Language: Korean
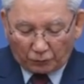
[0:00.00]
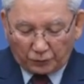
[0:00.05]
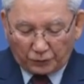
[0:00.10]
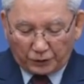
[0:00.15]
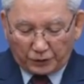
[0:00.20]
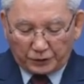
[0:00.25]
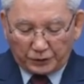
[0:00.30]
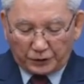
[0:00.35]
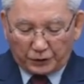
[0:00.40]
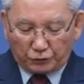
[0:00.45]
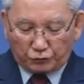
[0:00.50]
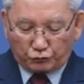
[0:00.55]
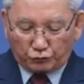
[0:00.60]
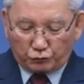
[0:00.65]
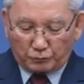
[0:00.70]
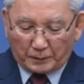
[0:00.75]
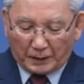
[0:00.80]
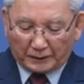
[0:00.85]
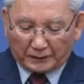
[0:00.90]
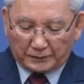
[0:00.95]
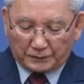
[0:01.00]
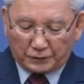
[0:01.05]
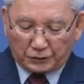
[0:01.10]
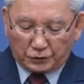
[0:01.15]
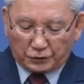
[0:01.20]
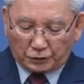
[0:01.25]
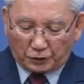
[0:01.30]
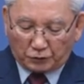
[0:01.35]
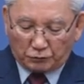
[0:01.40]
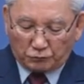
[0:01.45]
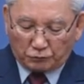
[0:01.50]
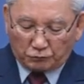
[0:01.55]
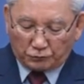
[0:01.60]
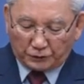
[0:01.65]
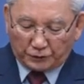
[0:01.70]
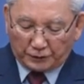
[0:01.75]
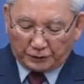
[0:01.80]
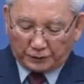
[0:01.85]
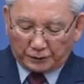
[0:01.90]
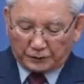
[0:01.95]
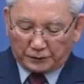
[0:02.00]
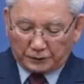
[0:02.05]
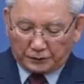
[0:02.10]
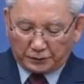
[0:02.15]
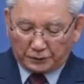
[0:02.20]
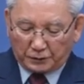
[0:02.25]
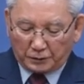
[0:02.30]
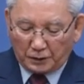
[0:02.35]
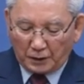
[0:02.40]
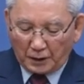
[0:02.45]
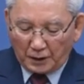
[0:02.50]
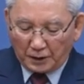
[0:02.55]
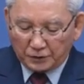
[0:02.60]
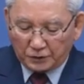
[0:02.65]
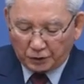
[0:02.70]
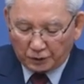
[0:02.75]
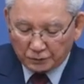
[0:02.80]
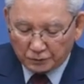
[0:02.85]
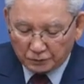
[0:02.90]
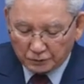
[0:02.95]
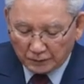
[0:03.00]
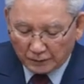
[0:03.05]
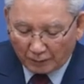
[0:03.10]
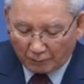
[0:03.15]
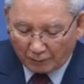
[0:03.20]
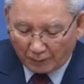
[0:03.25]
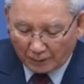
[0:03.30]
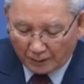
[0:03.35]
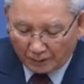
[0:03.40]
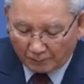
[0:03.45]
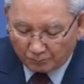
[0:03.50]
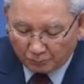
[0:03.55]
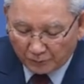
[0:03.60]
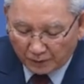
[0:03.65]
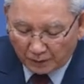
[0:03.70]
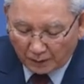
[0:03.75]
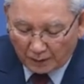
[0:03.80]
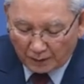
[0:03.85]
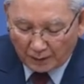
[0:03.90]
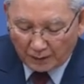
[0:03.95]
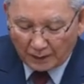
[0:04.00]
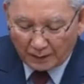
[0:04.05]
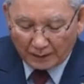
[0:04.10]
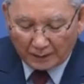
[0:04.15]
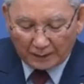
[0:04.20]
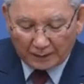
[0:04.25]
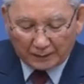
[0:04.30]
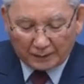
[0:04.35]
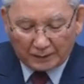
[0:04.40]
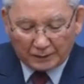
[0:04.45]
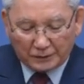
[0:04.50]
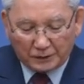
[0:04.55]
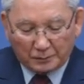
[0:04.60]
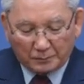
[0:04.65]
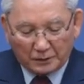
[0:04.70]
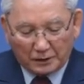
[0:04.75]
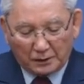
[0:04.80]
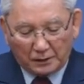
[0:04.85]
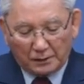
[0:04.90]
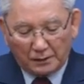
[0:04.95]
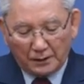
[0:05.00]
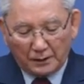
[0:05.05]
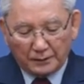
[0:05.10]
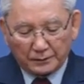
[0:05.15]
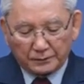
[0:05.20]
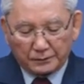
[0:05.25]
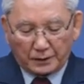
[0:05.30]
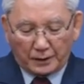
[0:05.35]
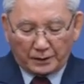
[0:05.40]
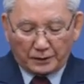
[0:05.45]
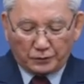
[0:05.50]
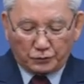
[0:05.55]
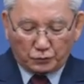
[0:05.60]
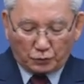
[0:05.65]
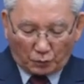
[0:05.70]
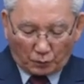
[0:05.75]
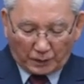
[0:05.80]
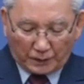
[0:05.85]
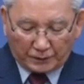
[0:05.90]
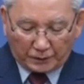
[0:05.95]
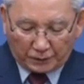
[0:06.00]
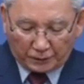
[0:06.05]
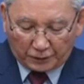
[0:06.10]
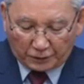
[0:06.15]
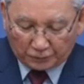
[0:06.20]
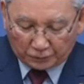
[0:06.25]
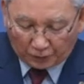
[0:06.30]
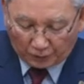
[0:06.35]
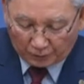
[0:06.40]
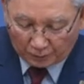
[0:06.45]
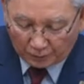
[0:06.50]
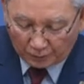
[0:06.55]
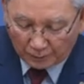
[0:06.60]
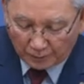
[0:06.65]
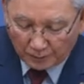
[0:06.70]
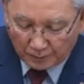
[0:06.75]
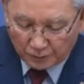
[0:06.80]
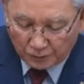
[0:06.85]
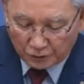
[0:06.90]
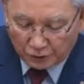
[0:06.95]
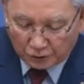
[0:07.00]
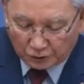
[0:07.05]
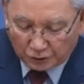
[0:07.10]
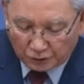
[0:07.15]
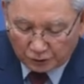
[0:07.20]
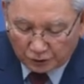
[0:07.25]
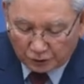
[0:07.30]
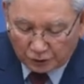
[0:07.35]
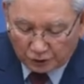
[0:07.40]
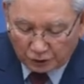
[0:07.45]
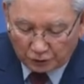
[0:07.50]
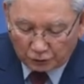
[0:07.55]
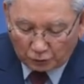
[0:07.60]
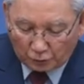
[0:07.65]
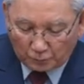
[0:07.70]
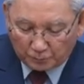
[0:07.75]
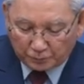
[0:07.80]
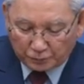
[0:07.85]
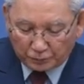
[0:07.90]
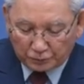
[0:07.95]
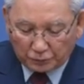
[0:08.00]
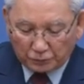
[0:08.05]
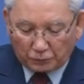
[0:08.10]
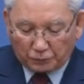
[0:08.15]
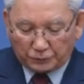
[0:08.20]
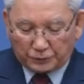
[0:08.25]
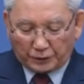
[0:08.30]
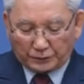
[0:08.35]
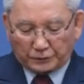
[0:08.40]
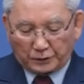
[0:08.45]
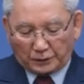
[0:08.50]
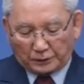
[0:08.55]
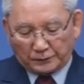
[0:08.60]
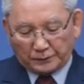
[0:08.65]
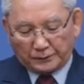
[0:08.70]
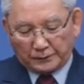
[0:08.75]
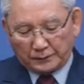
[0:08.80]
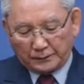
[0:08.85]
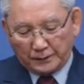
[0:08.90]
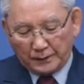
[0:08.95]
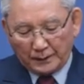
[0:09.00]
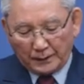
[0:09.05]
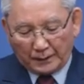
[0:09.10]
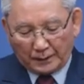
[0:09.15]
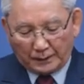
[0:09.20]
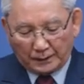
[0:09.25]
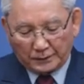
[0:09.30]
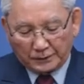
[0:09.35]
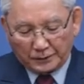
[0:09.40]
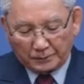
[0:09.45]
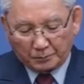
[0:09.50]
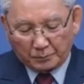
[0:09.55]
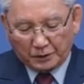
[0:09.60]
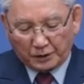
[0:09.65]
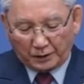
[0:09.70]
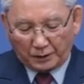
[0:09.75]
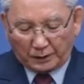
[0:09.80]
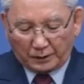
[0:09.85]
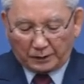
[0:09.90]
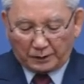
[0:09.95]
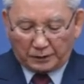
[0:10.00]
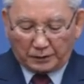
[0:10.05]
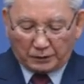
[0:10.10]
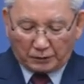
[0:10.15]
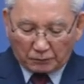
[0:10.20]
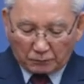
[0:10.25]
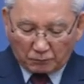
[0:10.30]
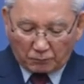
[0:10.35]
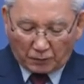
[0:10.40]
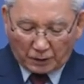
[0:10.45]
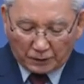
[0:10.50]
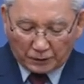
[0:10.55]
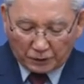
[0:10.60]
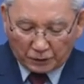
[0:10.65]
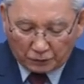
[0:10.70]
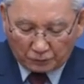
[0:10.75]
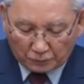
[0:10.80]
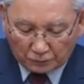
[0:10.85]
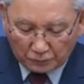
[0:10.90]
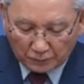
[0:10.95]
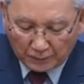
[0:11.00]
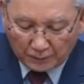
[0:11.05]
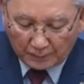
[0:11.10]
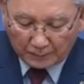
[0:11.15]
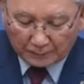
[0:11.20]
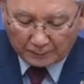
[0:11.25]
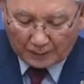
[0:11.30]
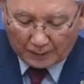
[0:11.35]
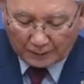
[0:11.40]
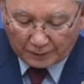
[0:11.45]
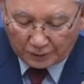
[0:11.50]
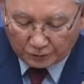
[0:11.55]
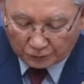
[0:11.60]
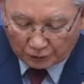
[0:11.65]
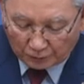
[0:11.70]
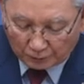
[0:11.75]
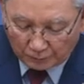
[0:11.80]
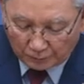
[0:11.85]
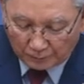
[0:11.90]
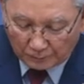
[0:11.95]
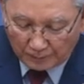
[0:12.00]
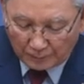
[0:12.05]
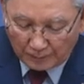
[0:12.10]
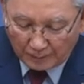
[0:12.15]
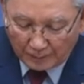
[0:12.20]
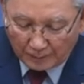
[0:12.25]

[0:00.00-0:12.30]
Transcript: 호련히 수많은 천군이 그 천사와 함께 하나님을 찬송하여 이르되 지극히 높은 곳에서는 하나님께 영광이요 땅에서는